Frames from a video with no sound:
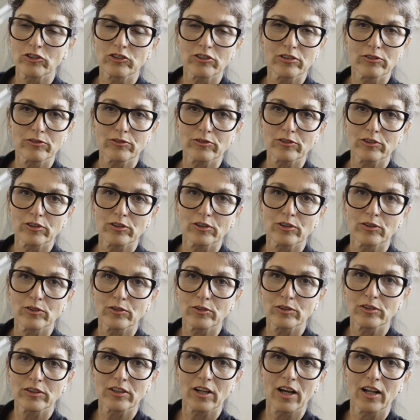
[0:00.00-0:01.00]
Stifte
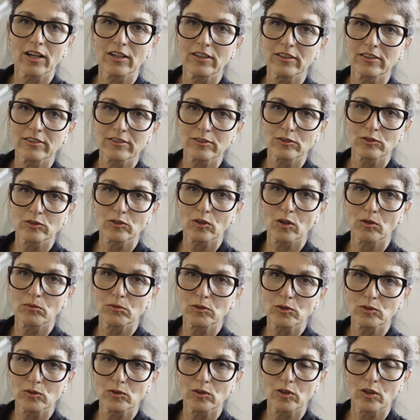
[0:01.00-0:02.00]
und alles und
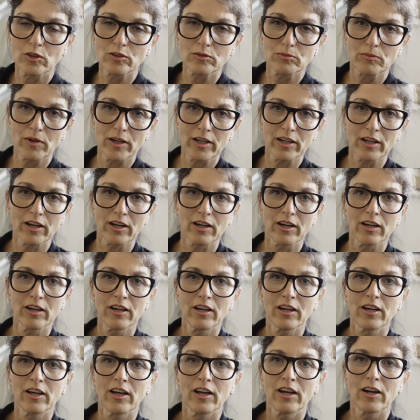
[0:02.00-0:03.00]
komme so aus meiner
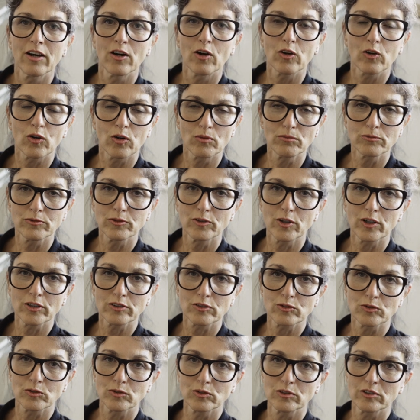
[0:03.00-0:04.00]

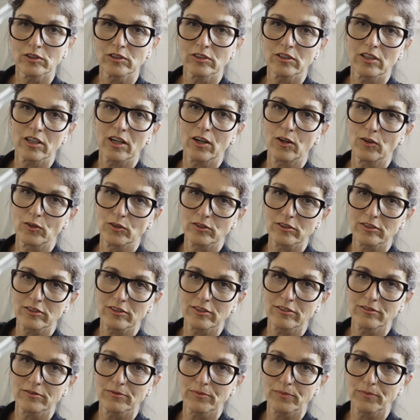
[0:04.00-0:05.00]
Komfortzone
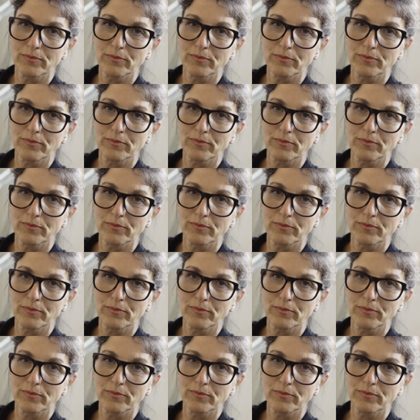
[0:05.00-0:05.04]
heraus.